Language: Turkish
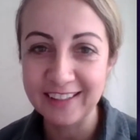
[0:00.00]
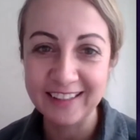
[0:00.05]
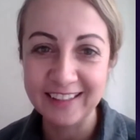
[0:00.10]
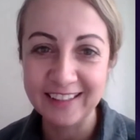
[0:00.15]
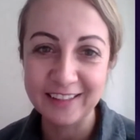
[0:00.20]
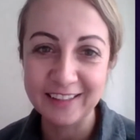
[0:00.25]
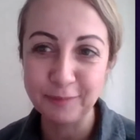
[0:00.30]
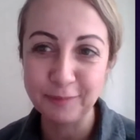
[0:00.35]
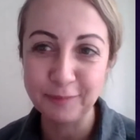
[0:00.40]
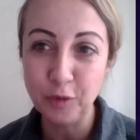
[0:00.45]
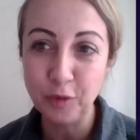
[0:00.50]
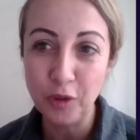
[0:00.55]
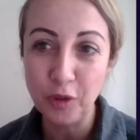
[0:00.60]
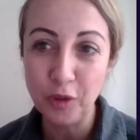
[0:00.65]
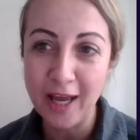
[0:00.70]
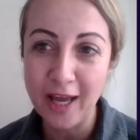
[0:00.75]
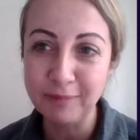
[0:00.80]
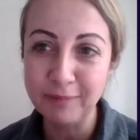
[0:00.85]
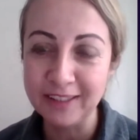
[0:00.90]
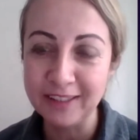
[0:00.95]
E,
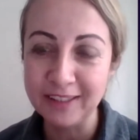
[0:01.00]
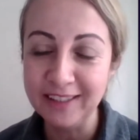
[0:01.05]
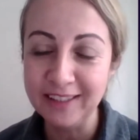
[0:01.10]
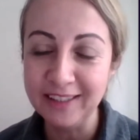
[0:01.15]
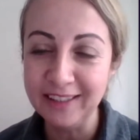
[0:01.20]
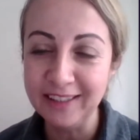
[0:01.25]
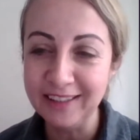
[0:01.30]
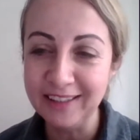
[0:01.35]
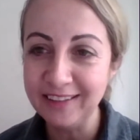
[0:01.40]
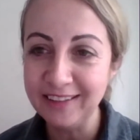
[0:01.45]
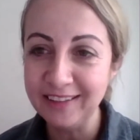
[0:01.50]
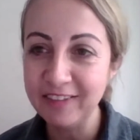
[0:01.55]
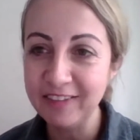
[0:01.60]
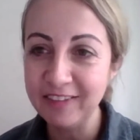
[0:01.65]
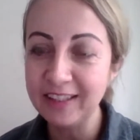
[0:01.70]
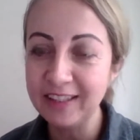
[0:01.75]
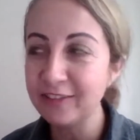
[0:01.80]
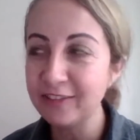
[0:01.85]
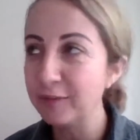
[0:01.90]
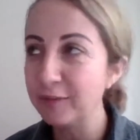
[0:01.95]
bu önemli
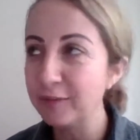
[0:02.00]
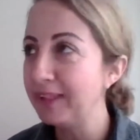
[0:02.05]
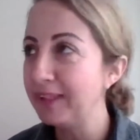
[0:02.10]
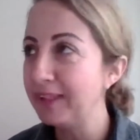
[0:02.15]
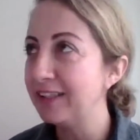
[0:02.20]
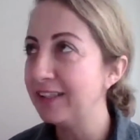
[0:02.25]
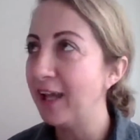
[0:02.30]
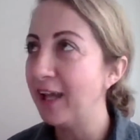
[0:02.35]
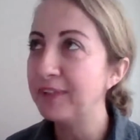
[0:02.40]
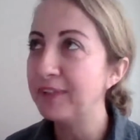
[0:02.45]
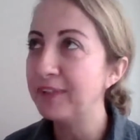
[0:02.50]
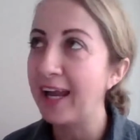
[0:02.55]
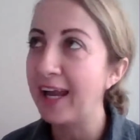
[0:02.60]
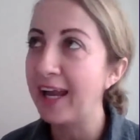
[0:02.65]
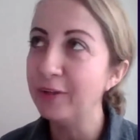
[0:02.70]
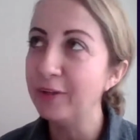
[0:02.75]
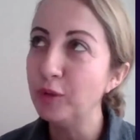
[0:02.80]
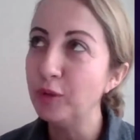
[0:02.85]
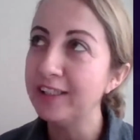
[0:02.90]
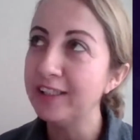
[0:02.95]
ve tabii ki hep
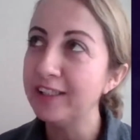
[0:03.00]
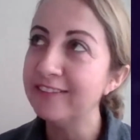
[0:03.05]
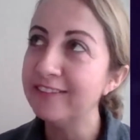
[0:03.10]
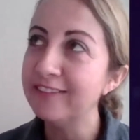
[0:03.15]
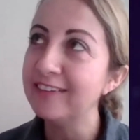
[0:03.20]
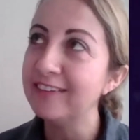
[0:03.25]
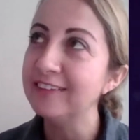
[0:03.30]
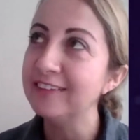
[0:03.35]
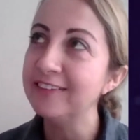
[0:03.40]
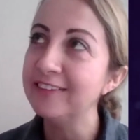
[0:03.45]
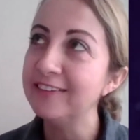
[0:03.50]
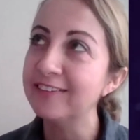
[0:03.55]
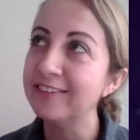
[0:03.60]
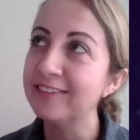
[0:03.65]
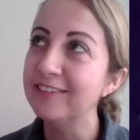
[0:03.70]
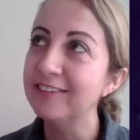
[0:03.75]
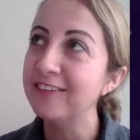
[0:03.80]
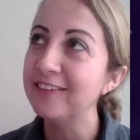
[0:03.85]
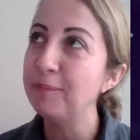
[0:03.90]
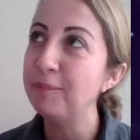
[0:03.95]
kendi ülkenizde
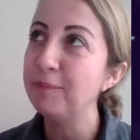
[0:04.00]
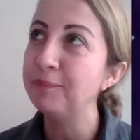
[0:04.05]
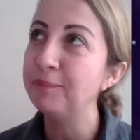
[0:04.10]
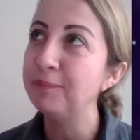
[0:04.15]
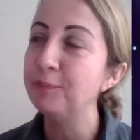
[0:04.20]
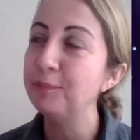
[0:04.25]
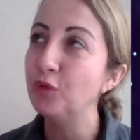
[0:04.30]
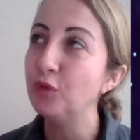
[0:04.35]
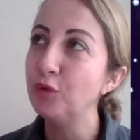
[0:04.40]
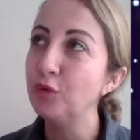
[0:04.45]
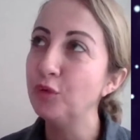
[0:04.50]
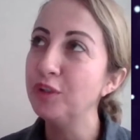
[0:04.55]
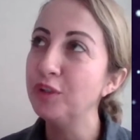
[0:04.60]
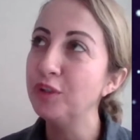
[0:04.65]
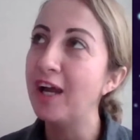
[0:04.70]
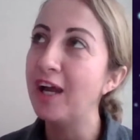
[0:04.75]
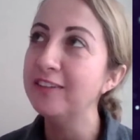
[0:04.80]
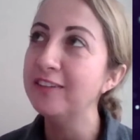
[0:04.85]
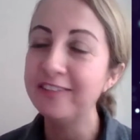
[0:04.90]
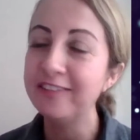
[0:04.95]
kalırsanız hep bütün
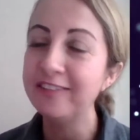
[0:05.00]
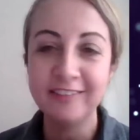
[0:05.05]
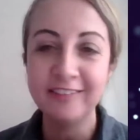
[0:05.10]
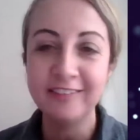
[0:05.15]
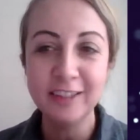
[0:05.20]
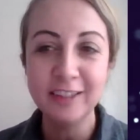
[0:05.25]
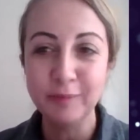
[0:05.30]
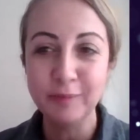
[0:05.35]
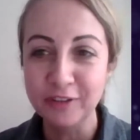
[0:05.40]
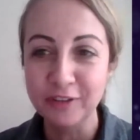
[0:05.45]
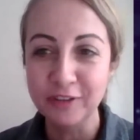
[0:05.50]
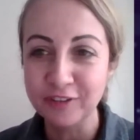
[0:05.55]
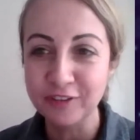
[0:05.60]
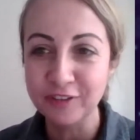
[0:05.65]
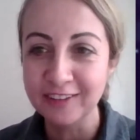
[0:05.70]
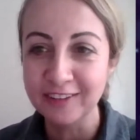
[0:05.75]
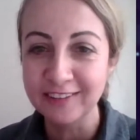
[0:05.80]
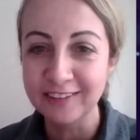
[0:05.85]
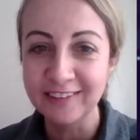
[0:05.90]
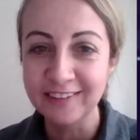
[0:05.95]
dünyanın sizin gibi
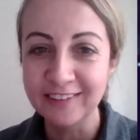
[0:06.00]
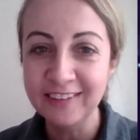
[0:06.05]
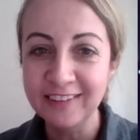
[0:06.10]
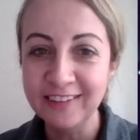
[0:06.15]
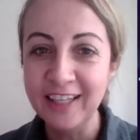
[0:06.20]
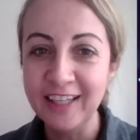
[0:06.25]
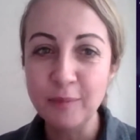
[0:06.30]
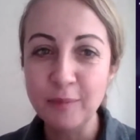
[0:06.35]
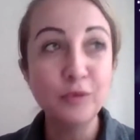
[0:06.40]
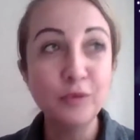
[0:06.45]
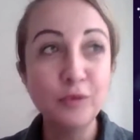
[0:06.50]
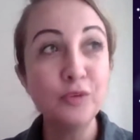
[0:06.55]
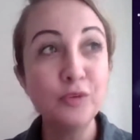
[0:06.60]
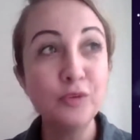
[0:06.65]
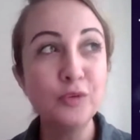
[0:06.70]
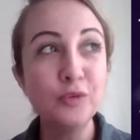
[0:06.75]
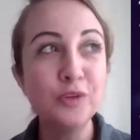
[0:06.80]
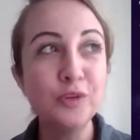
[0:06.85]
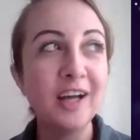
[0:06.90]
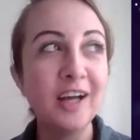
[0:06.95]
yaşadığını,
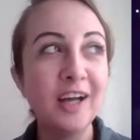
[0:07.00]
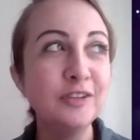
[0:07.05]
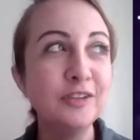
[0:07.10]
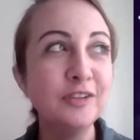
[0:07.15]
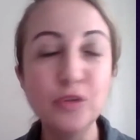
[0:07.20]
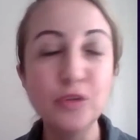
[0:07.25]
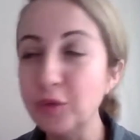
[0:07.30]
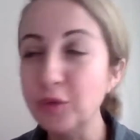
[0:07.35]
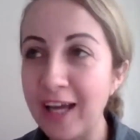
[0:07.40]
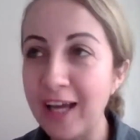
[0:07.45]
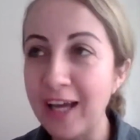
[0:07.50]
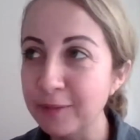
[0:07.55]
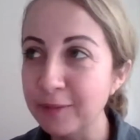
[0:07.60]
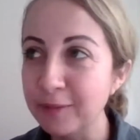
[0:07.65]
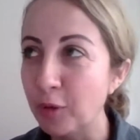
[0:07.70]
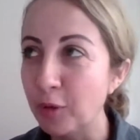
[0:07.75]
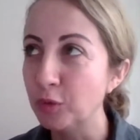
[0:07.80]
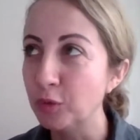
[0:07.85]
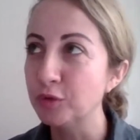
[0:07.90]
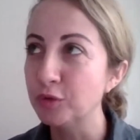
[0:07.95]
bütün dünyanın
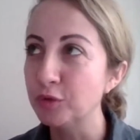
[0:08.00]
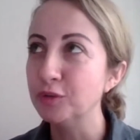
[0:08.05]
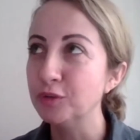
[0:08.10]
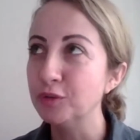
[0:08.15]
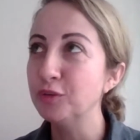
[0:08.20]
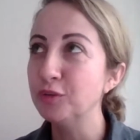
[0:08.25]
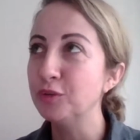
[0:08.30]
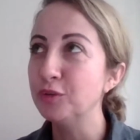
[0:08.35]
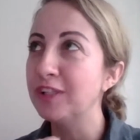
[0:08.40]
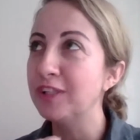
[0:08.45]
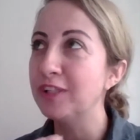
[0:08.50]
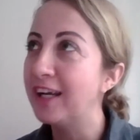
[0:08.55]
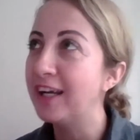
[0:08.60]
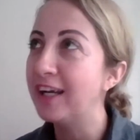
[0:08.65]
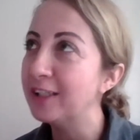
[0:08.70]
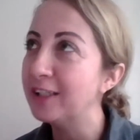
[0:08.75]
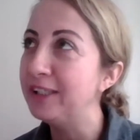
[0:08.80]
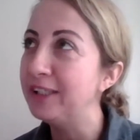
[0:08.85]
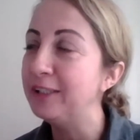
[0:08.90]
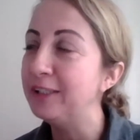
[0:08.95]
Türkler gibi olduğunu,
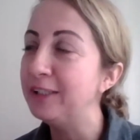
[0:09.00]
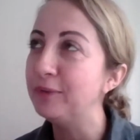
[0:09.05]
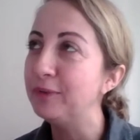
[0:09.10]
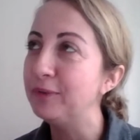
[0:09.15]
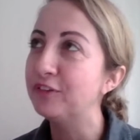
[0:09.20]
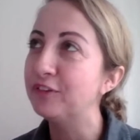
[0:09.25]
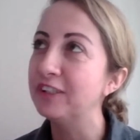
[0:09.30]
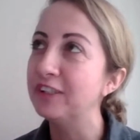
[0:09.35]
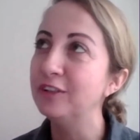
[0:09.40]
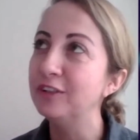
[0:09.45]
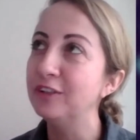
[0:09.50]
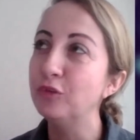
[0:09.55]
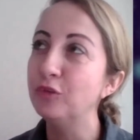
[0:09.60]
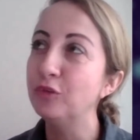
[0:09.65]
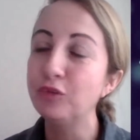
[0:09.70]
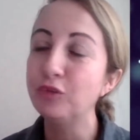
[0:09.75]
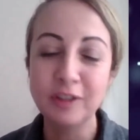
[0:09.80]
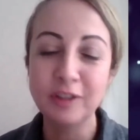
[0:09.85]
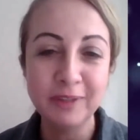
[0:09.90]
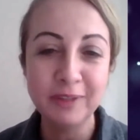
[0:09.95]
Türkler gibi yiyip
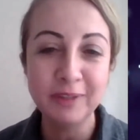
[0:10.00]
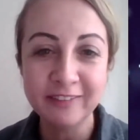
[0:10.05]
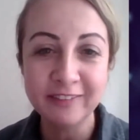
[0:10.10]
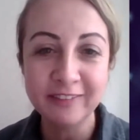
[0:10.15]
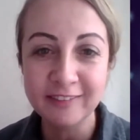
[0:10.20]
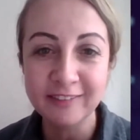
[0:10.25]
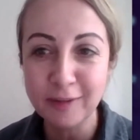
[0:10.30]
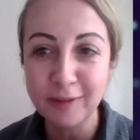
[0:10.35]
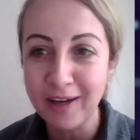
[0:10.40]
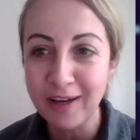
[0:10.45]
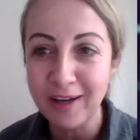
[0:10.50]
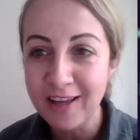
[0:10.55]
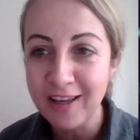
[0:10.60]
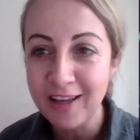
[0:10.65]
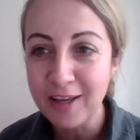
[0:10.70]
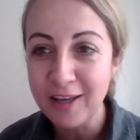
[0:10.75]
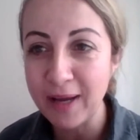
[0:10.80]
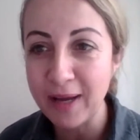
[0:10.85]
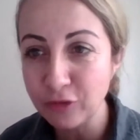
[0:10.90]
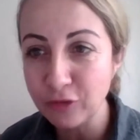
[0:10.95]
içtiğini düşünebilirsiniz
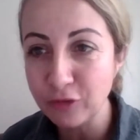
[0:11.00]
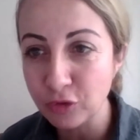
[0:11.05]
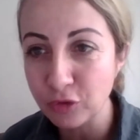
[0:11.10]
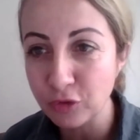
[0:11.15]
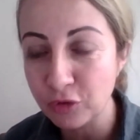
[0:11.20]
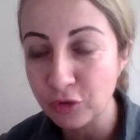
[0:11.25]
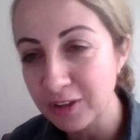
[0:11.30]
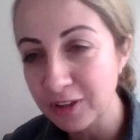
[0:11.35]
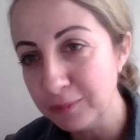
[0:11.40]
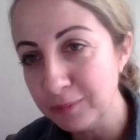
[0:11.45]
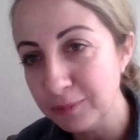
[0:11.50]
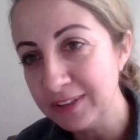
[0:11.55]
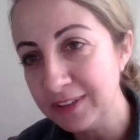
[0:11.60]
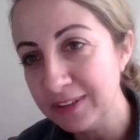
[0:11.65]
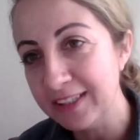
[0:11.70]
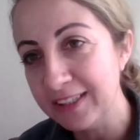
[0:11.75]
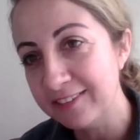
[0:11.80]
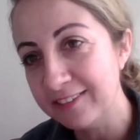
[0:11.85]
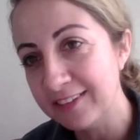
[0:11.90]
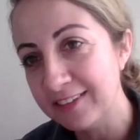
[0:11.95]
ama ben
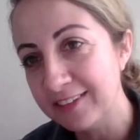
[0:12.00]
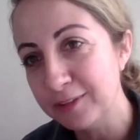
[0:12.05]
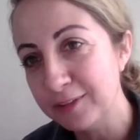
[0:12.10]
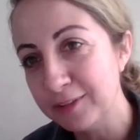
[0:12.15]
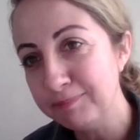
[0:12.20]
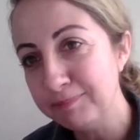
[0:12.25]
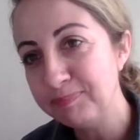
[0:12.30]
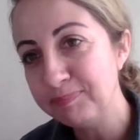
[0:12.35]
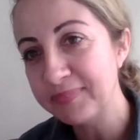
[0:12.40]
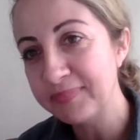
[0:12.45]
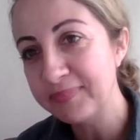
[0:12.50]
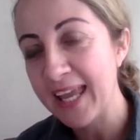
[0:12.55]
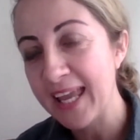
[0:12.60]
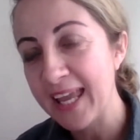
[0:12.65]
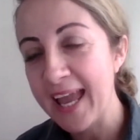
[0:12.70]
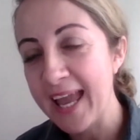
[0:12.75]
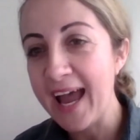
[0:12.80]
çocuklarımı da isterim.